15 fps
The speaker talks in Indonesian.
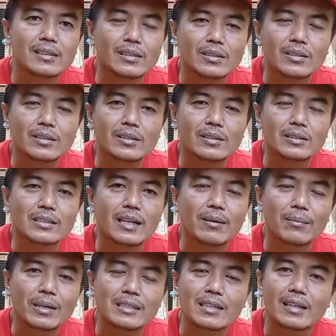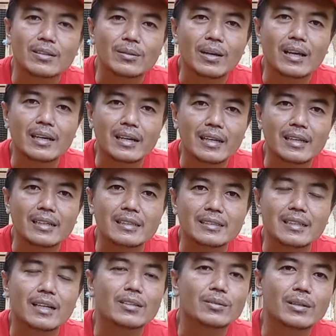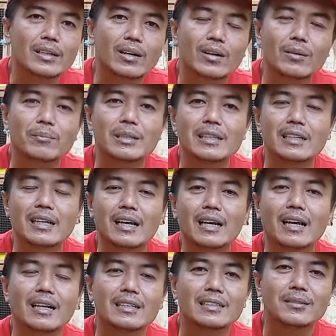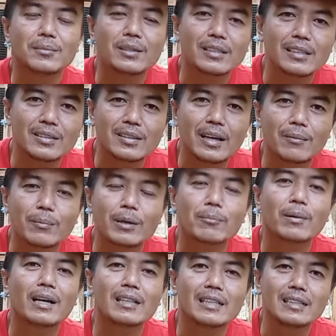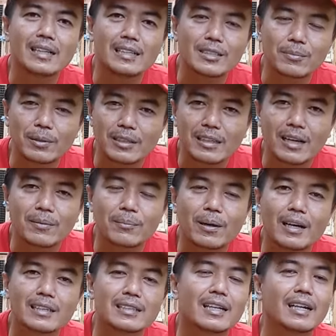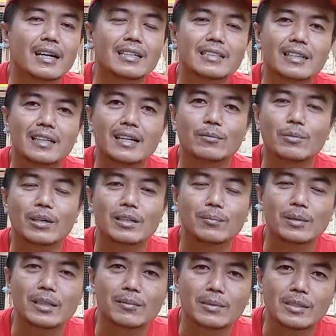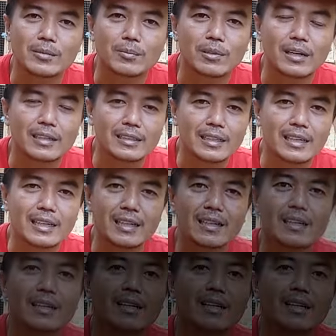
Terus sama satu lagi, satu ekor betina. Seperti itu ya, merpatinya seperti apa, saya kasih lihat buat teman-teman semuanya.